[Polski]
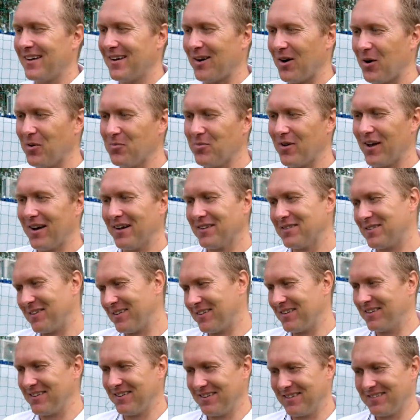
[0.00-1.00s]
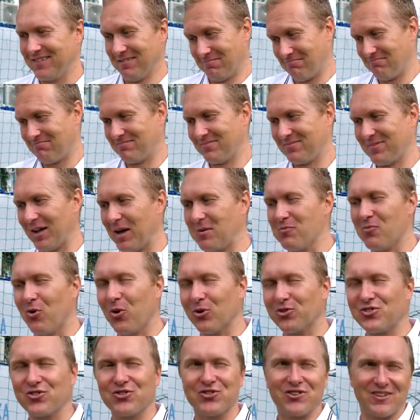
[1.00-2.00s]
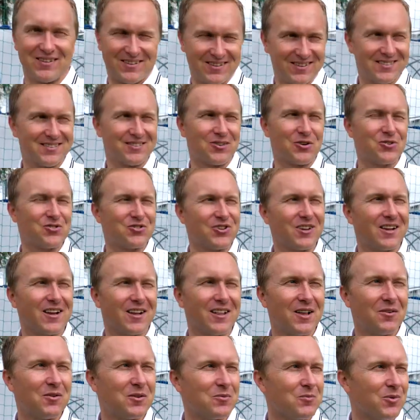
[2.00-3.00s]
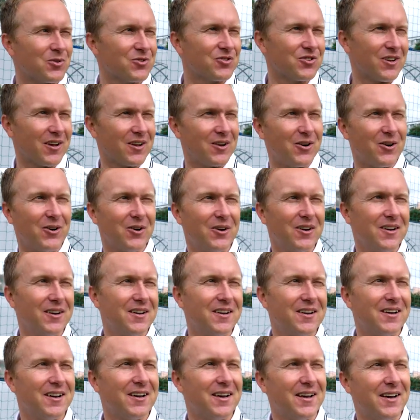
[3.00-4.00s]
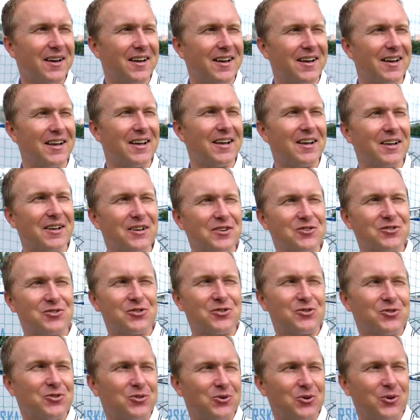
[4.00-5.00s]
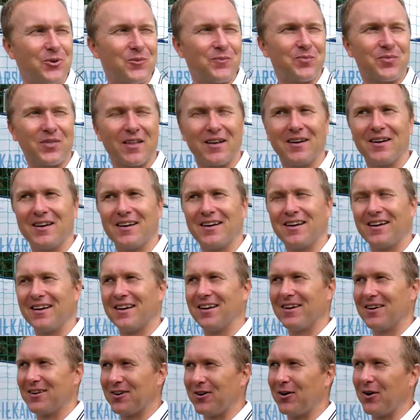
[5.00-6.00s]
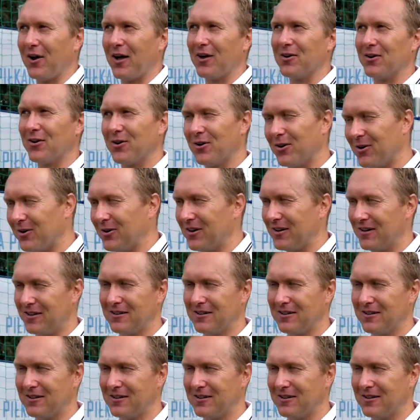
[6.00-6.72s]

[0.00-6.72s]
obiad i najmłodszy z rocznika, nawet młodszego, e, Krzysiu e, Kolanko.